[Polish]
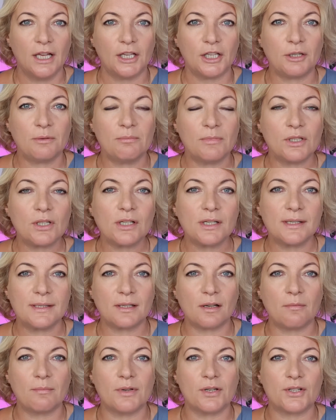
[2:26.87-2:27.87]
i myśli
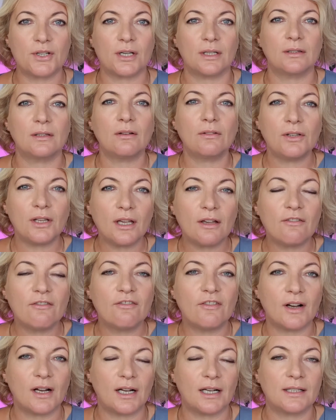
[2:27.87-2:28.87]
sobie, że no nie, w
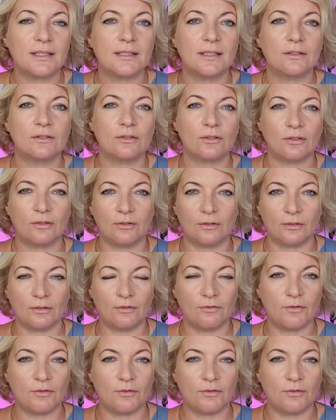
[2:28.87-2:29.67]
wakacje to